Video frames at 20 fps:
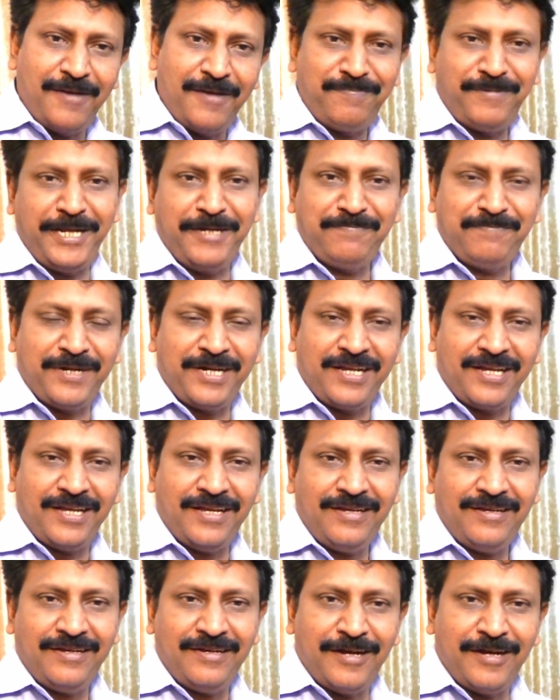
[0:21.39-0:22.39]
அப்டேட்
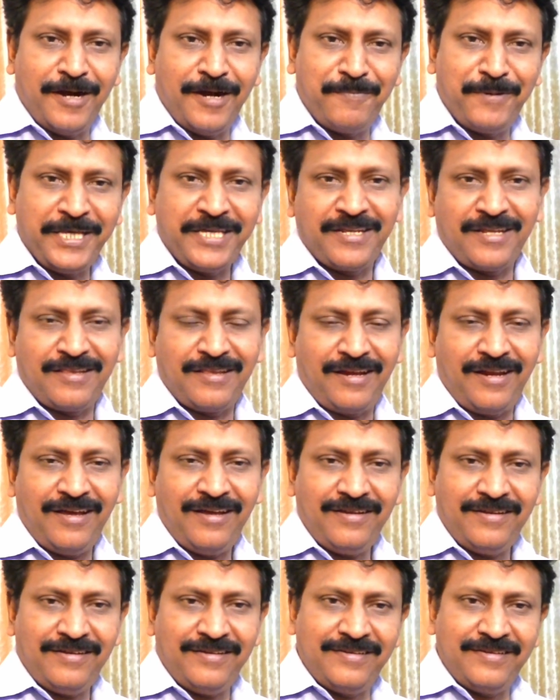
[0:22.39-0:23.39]
பண்ணுங்க
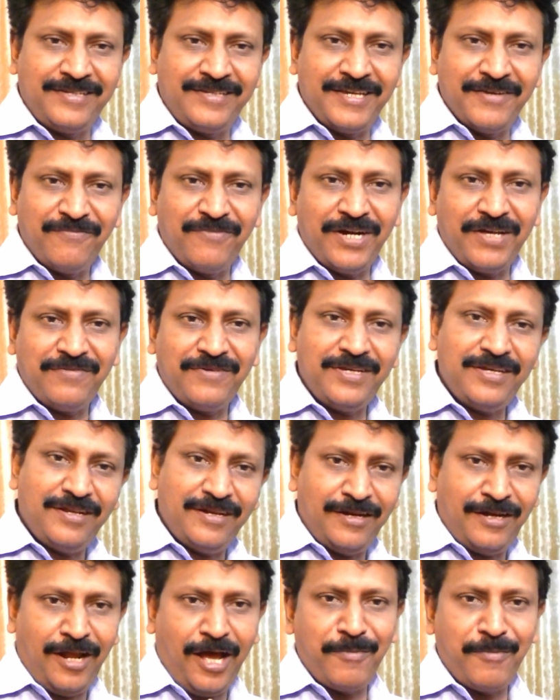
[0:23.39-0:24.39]
அப்படிங்கிறதெல்லாம் எவ்வளவு
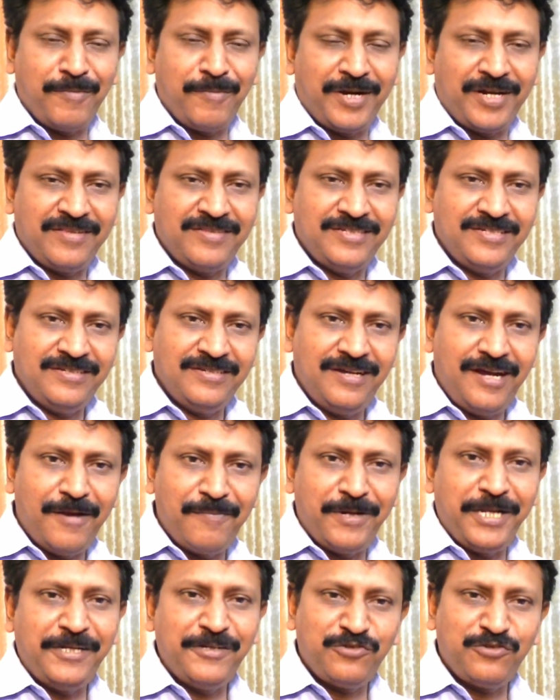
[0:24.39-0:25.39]
லாபமானது
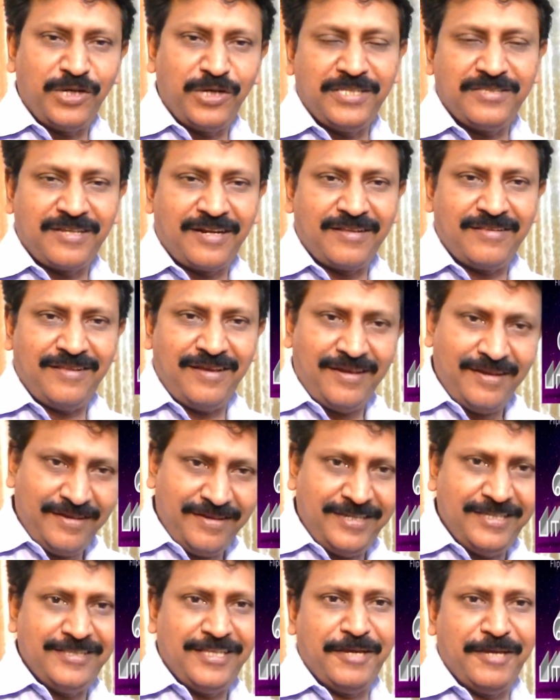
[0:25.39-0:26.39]
அப்படின்னு சொல்லித்தரதான்
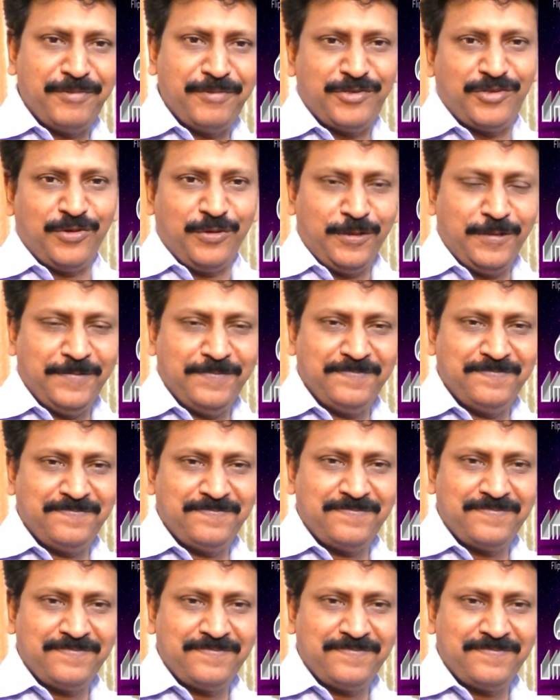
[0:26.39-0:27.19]
இந்த எபிசோடு